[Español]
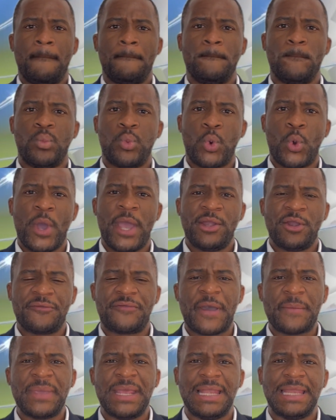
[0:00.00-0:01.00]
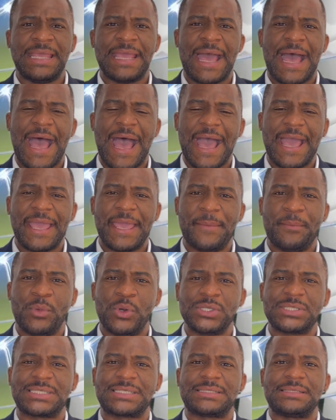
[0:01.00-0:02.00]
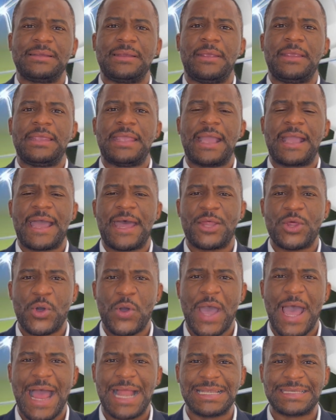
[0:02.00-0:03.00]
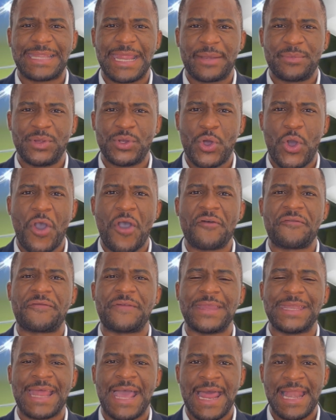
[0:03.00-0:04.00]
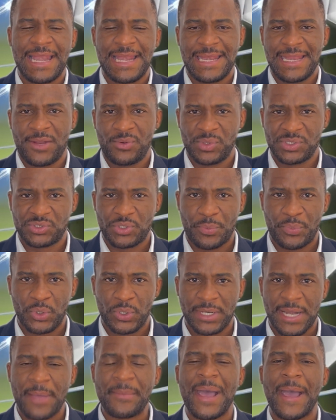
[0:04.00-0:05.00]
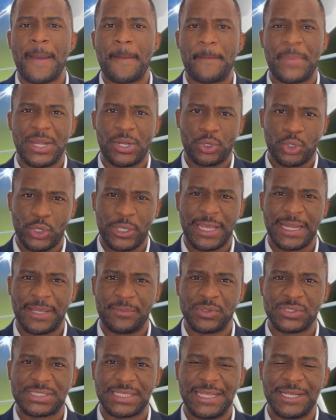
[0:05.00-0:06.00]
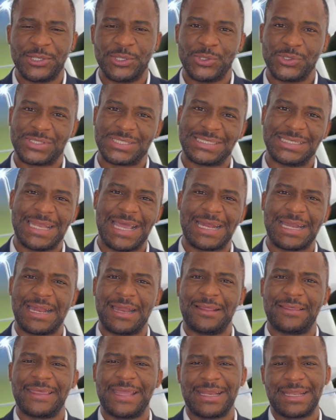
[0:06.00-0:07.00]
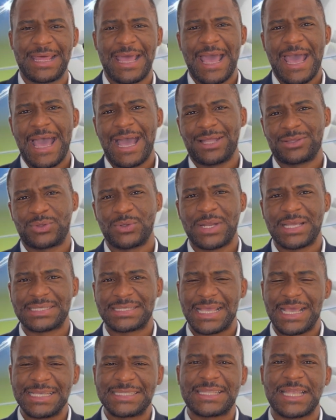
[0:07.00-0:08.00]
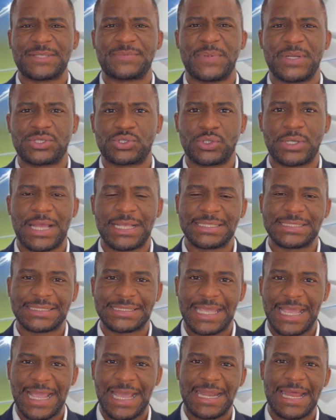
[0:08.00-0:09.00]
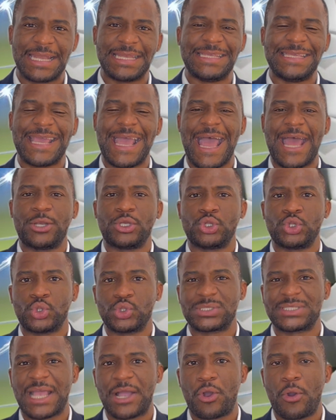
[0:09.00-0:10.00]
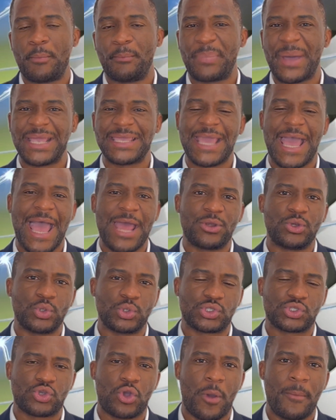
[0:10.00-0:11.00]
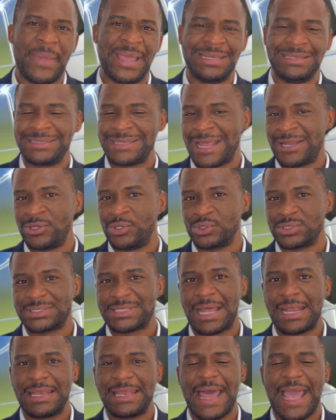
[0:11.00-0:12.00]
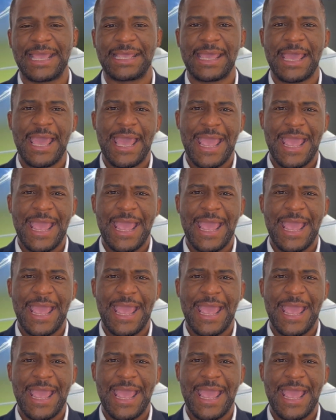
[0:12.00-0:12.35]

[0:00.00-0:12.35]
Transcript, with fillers: Bueno familia, hemos llegado al término final de nuestro programa, pero no queremos irnos sin agradecer a todas estas personas que cada día nos acompañan, nos comentan, nos dan like